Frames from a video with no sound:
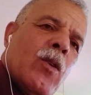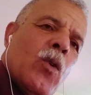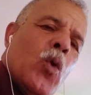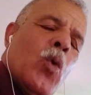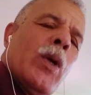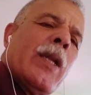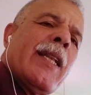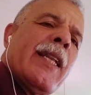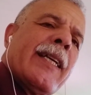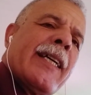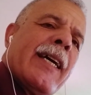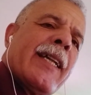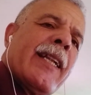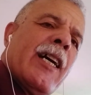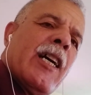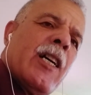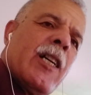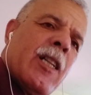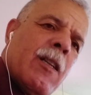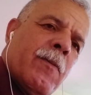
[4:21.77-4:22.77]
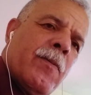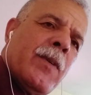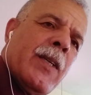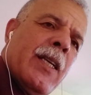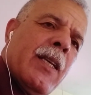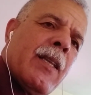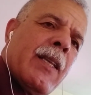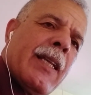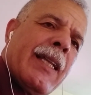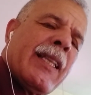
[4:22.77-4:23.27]
هو اللي كان عارف
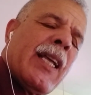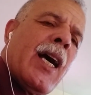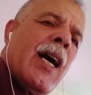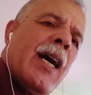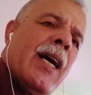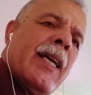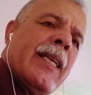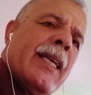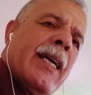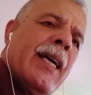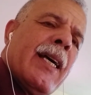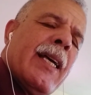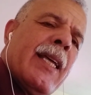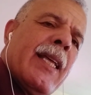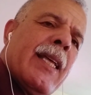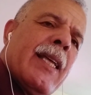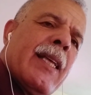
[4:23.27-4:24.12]
ضحايا